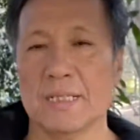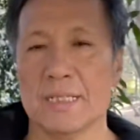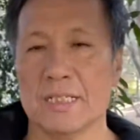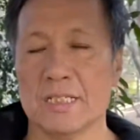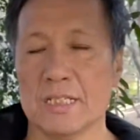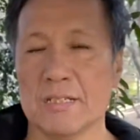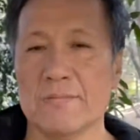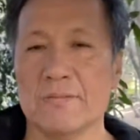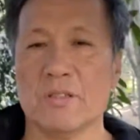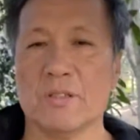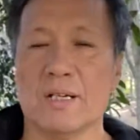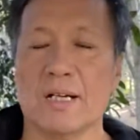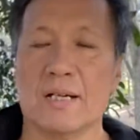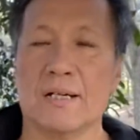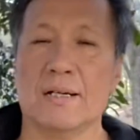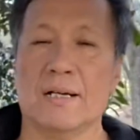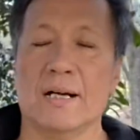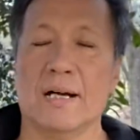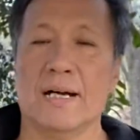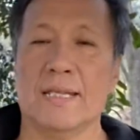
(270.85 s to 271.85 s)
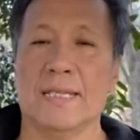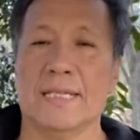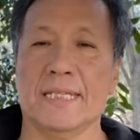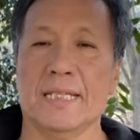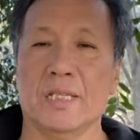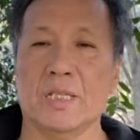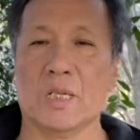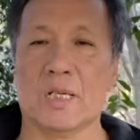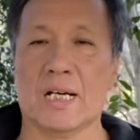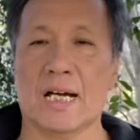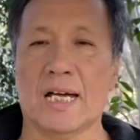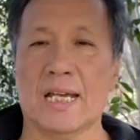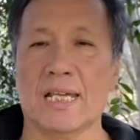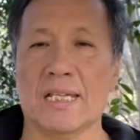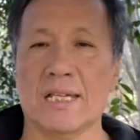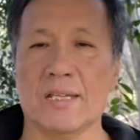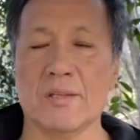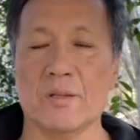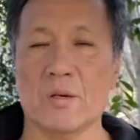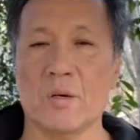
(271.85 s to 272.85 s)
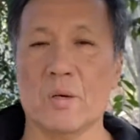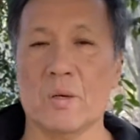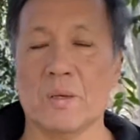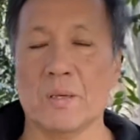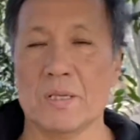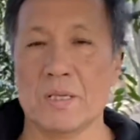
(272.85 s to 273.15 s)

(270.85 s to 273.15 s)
自分のか、あなたの体の、